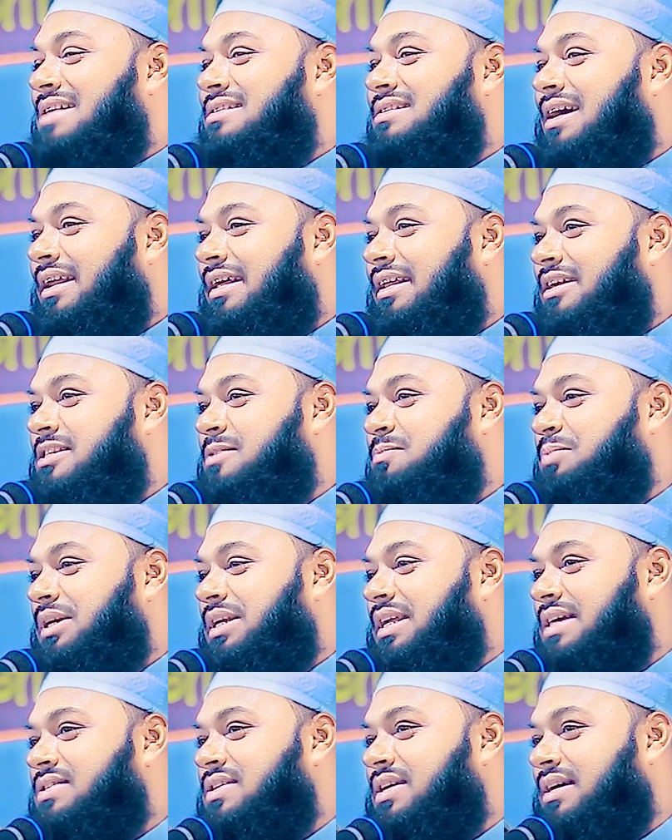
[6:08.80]
আজানের
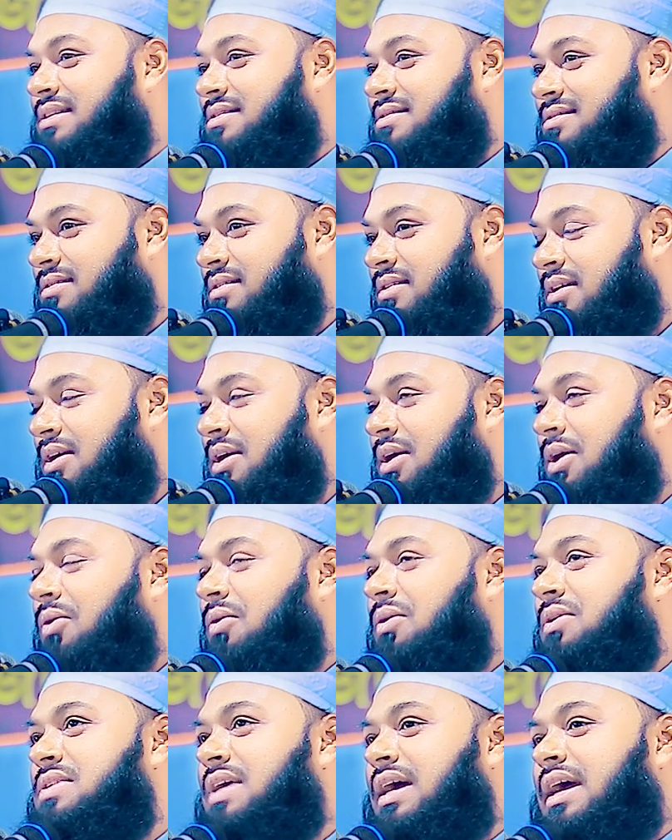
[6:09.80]
স্পিড এসে গেছে
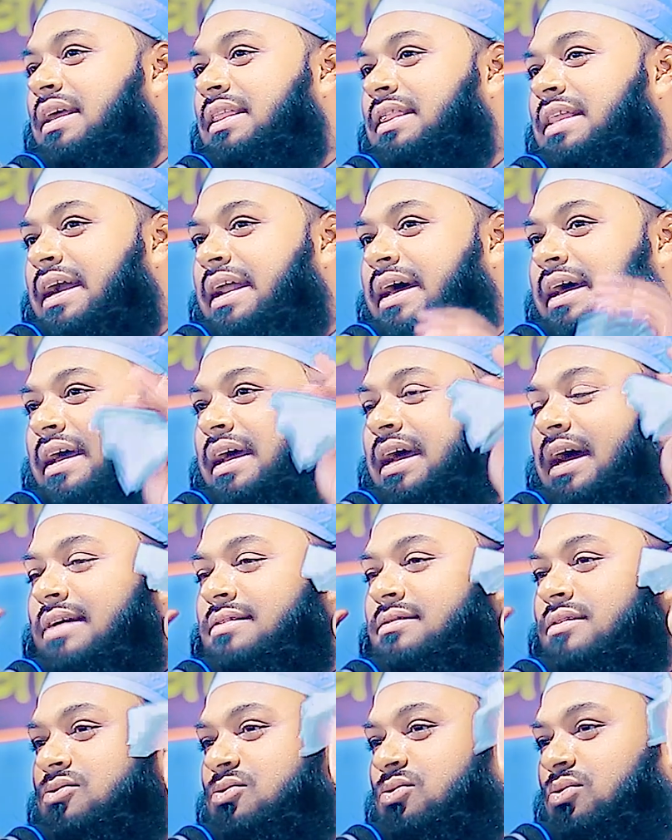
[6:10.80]
ওই জায়গায় দাঁড়ায়
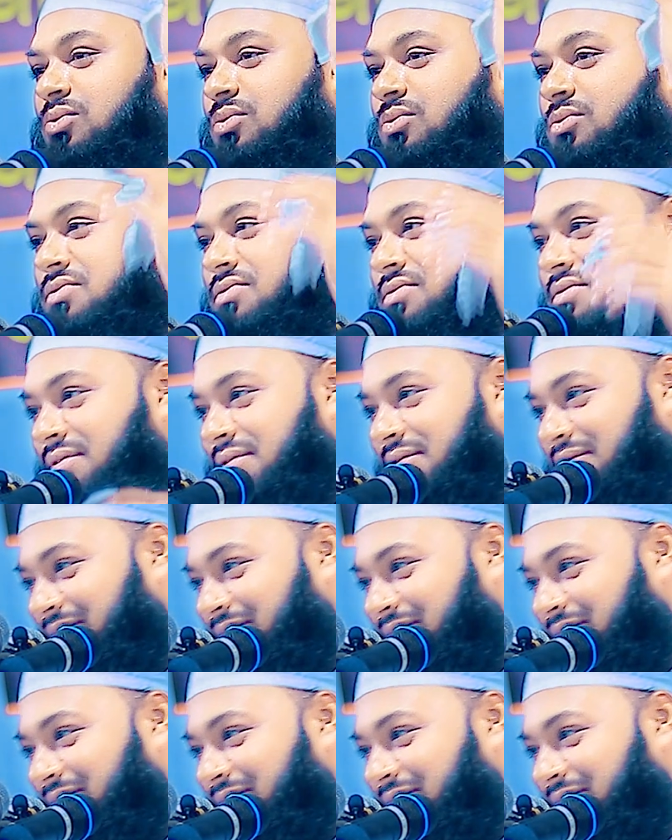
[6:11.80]
আজান শুরু করছে